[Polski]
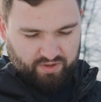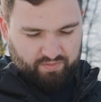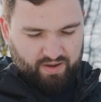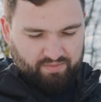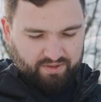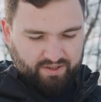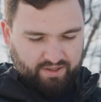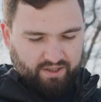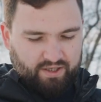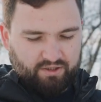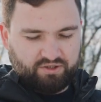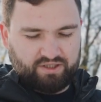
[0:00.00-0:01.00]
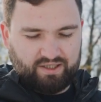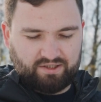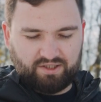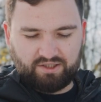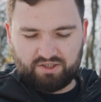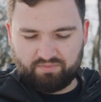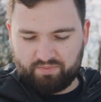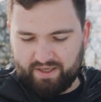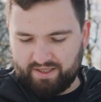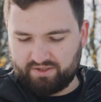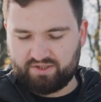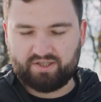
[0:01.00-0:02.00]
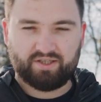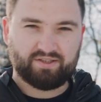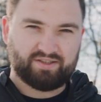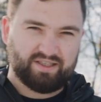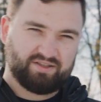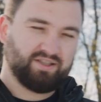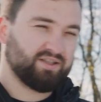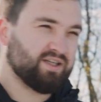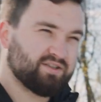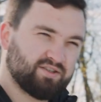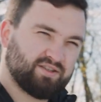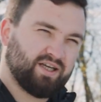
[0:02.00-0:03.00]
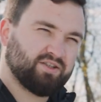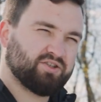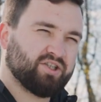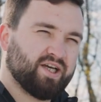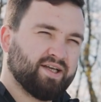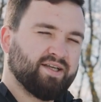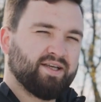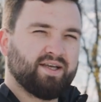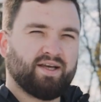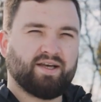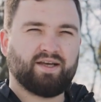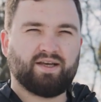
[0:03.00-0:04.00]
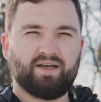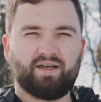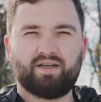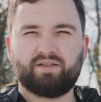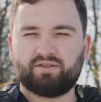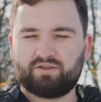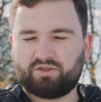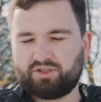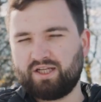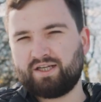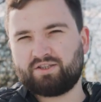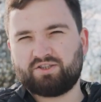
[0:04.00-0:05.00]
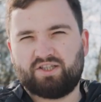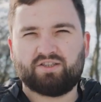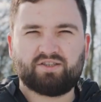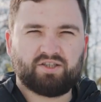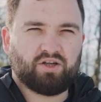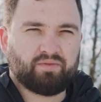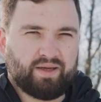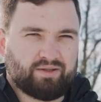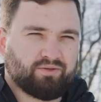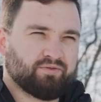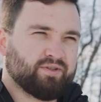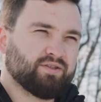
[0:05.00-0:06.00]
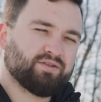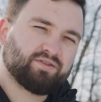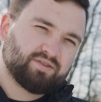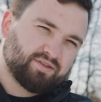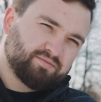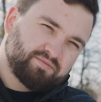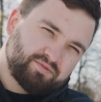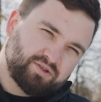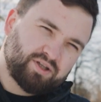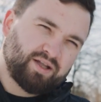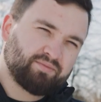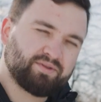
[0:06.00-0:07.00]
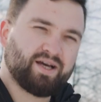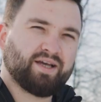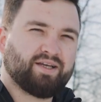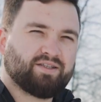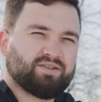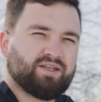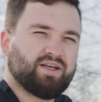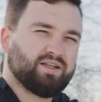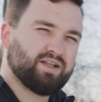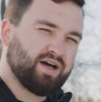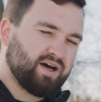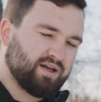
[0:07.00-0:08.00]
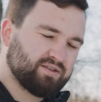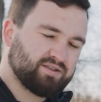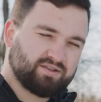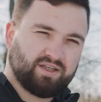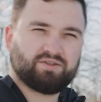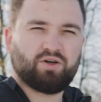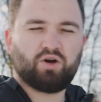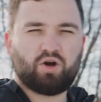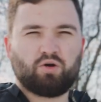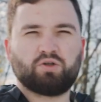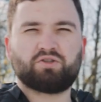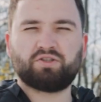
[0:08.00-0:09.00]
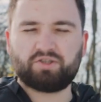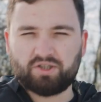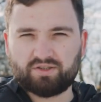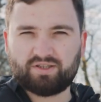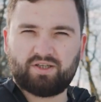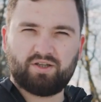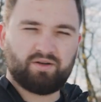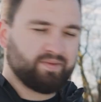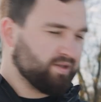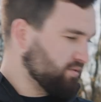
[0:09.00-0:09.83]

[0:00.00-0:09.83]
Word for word: i mamy 45 setnych na dystansie 4000 e, km, więc to nam daje, że na dystansie około 1000 km